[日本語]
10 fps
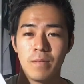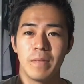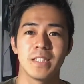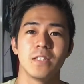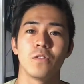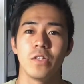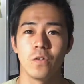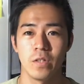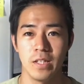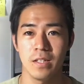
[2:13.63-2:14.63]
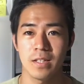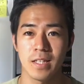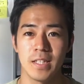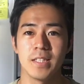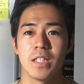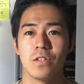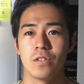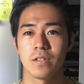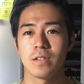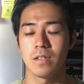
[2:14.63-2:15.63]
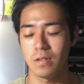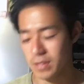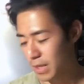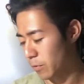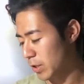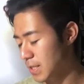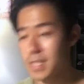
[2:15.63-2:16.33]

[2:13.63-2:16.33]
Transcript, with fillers: 街乗り用に適してるスケボーです。